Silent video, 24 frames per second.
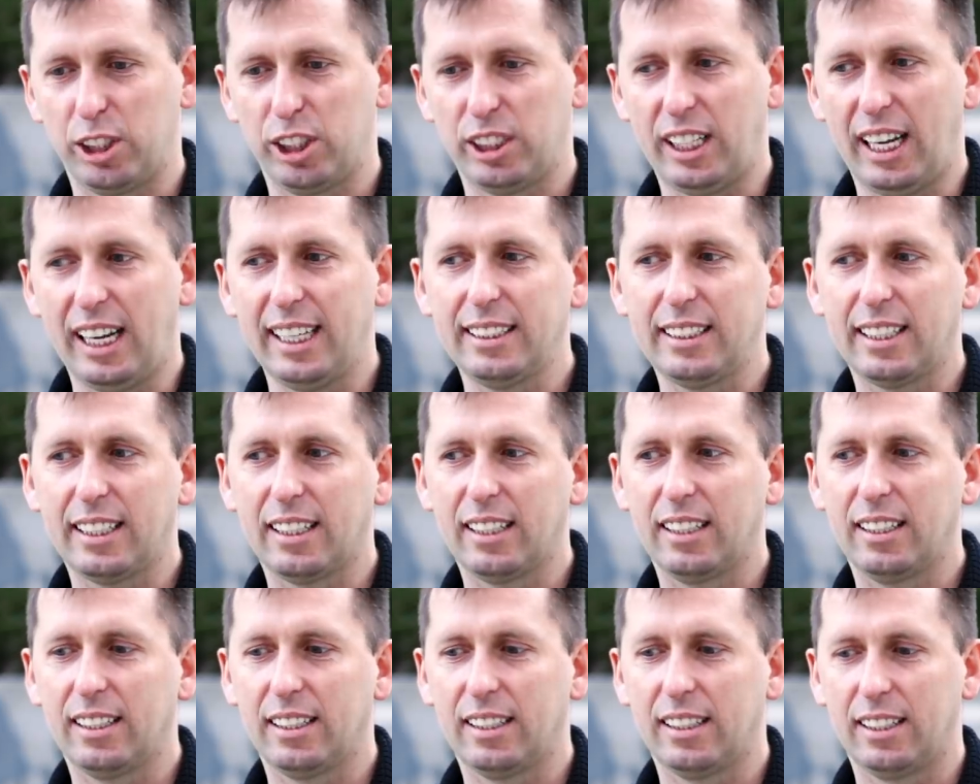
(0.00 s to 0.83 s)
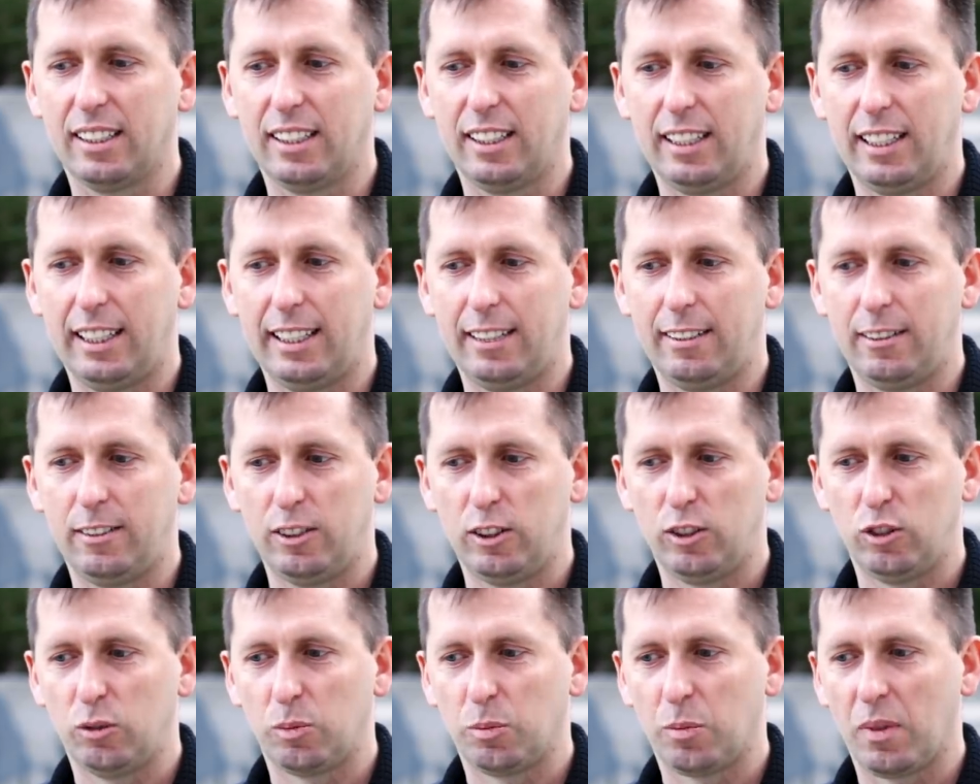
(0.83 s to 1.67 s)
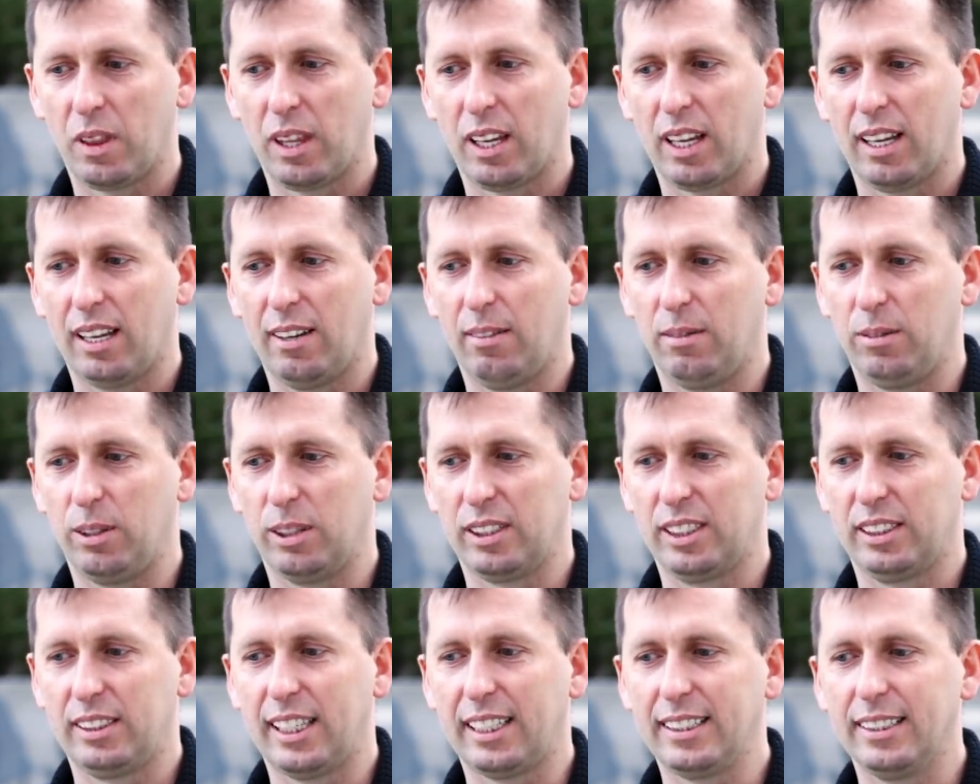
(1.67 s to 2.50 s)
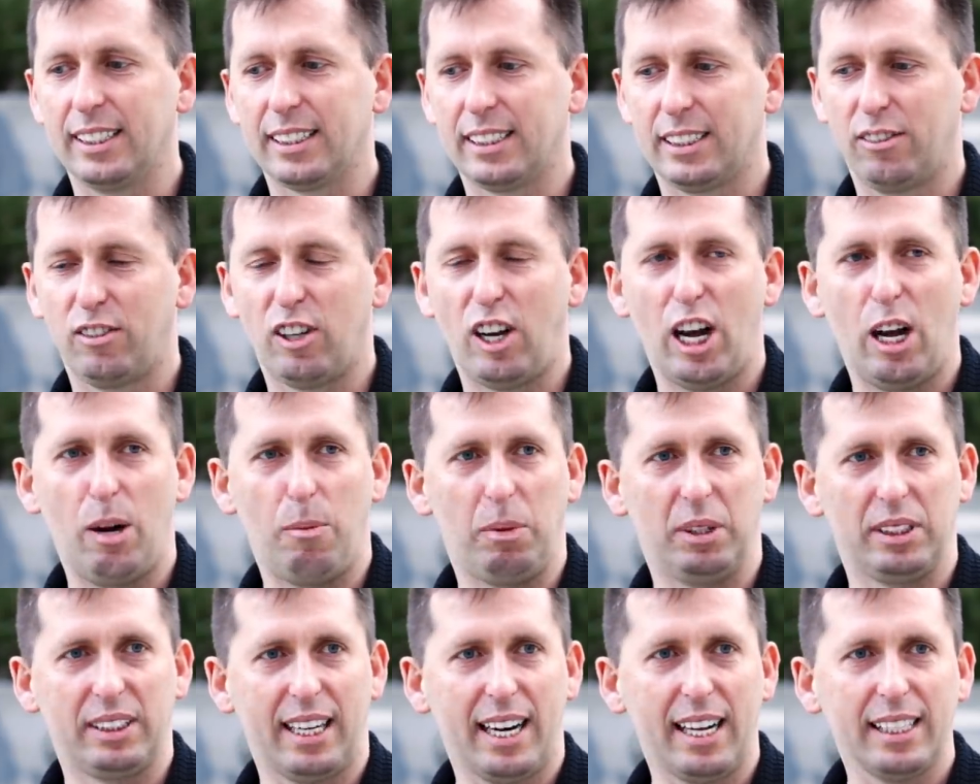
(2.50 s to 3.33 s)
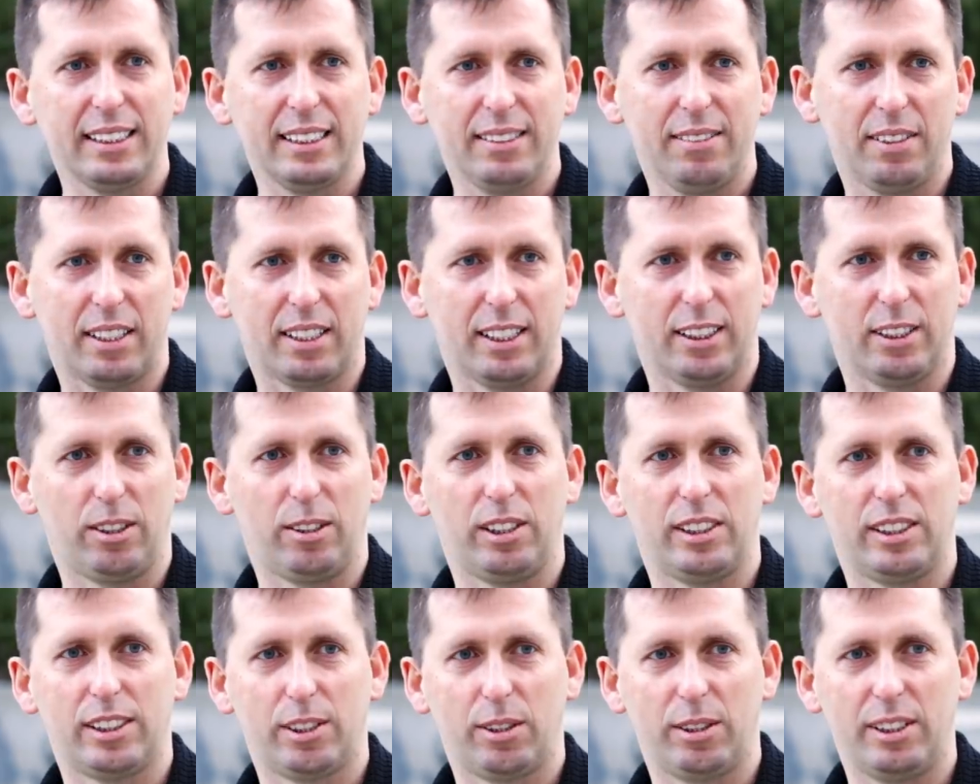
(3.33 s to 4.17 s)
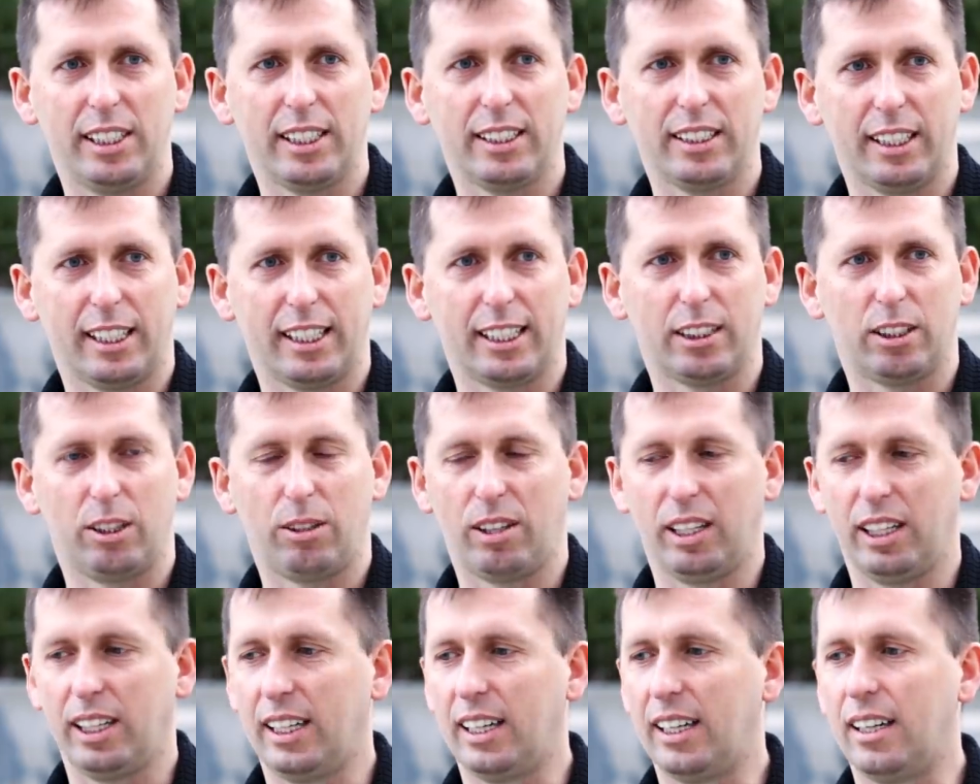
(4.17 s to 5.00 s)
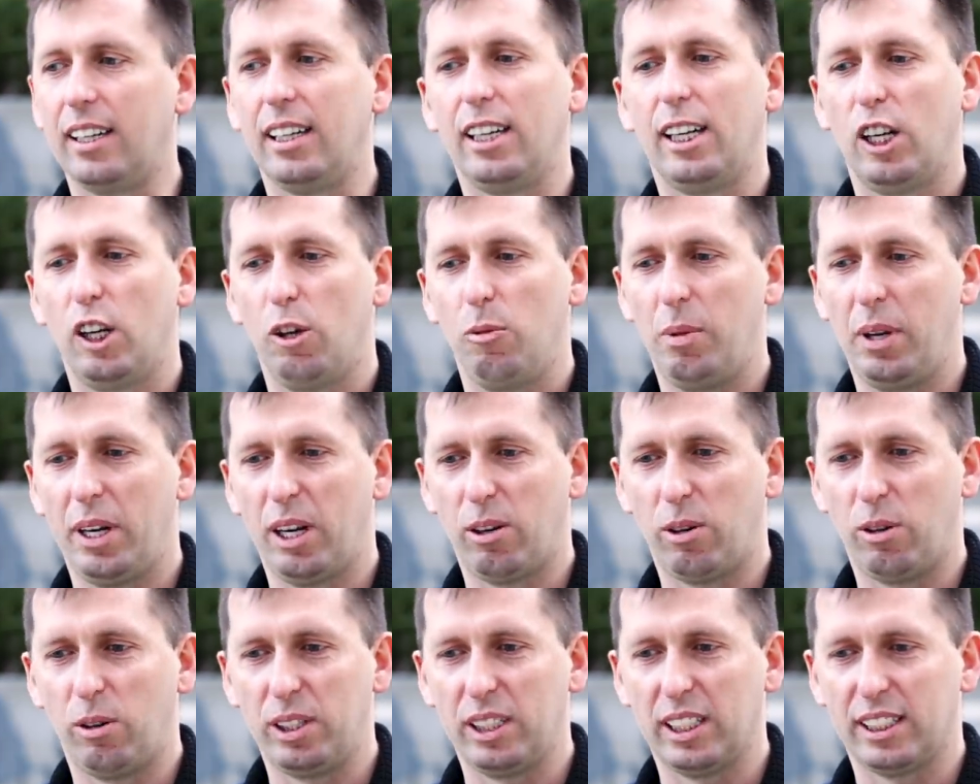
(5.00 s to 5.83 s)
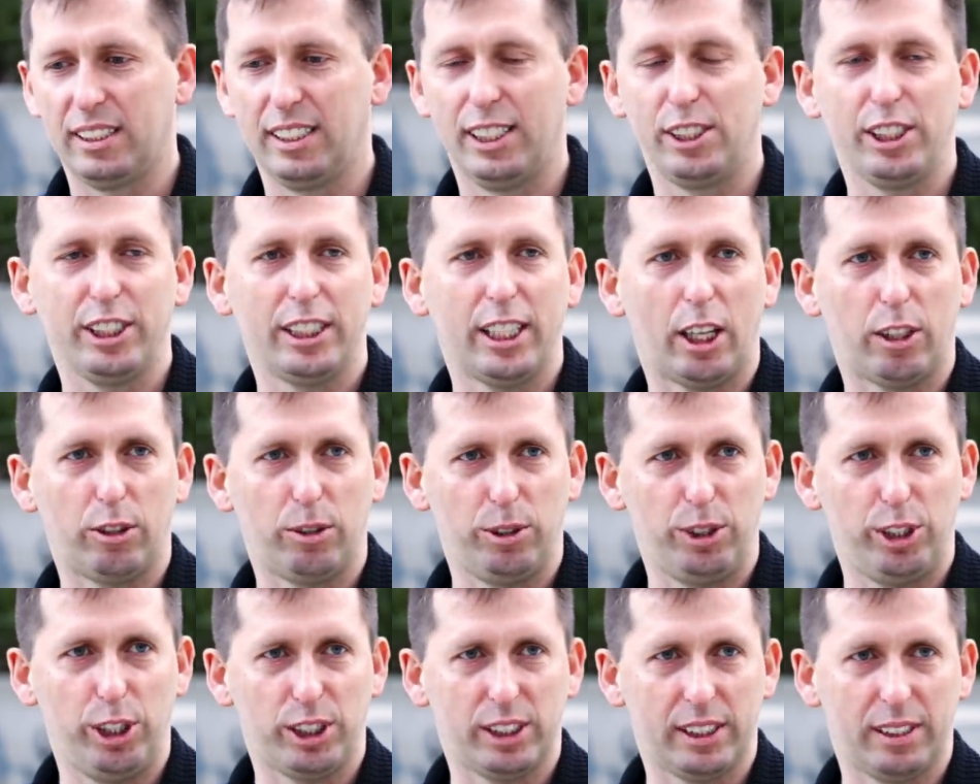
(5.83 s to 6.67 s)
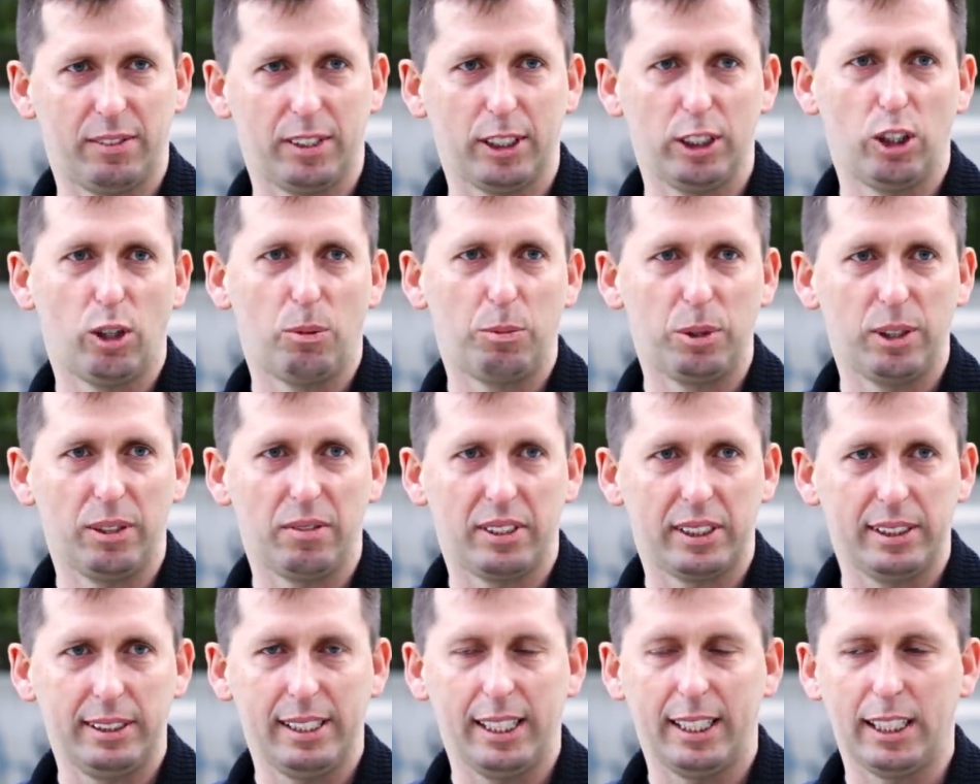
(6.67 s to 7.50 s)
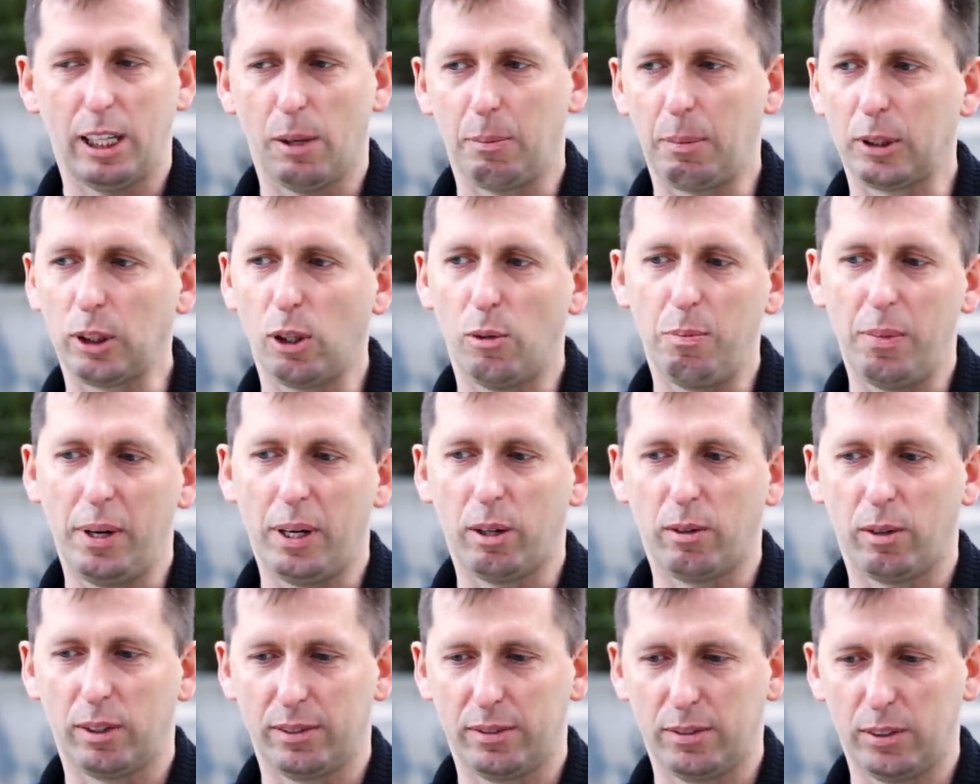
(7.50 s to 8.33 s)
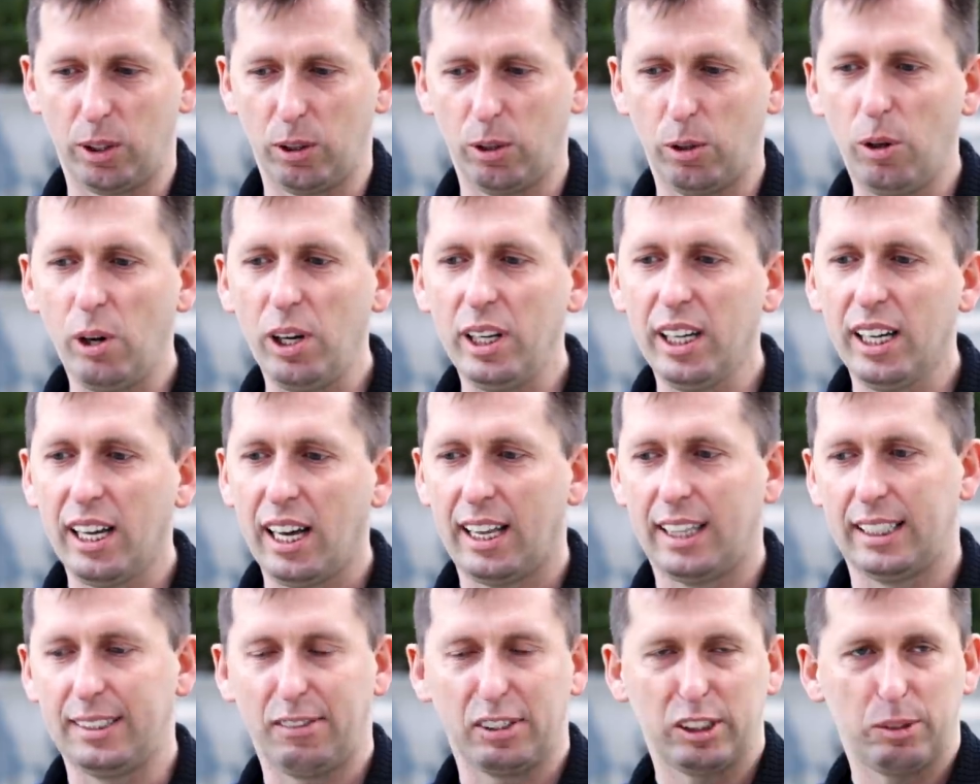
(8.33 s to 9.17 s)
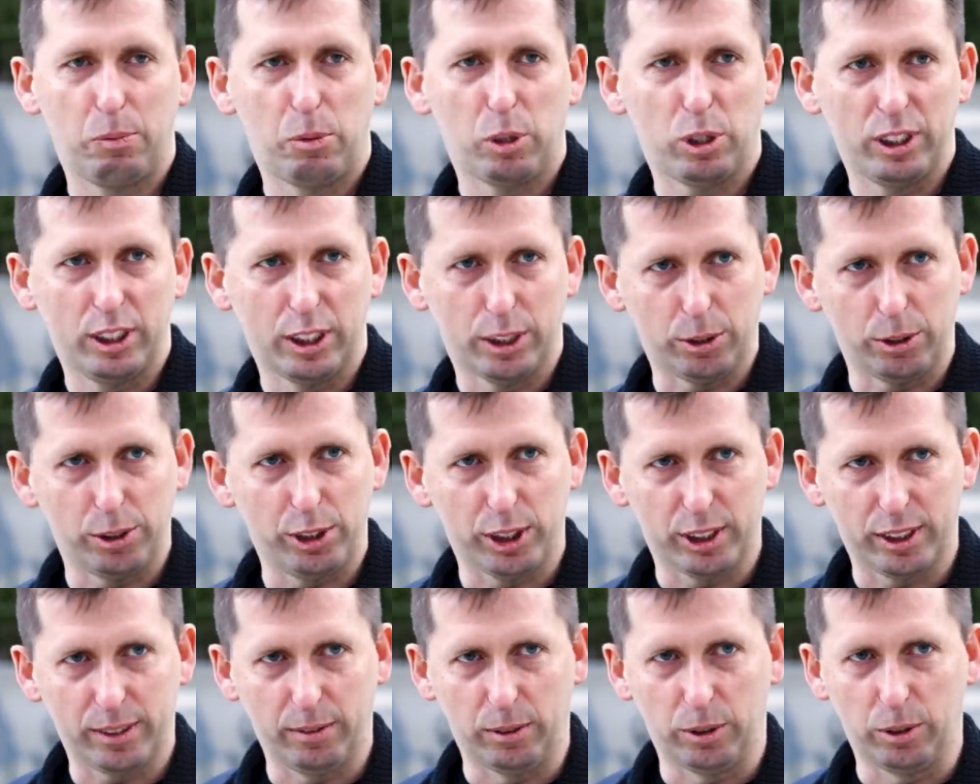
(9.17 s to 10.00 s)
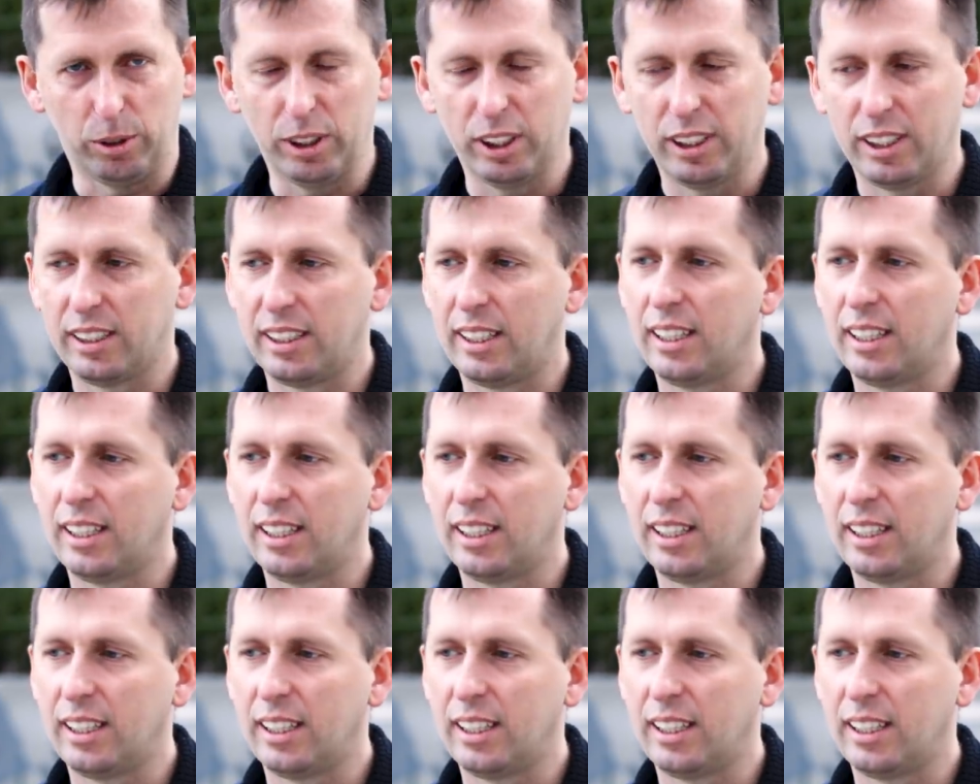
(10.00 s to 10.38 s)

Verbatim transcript: В Штатах э, вот так называемые трансферы, то есть студенты, которые переходят, начинают учиться в одном университете, а потом переходят в другой, и эта возможность существует.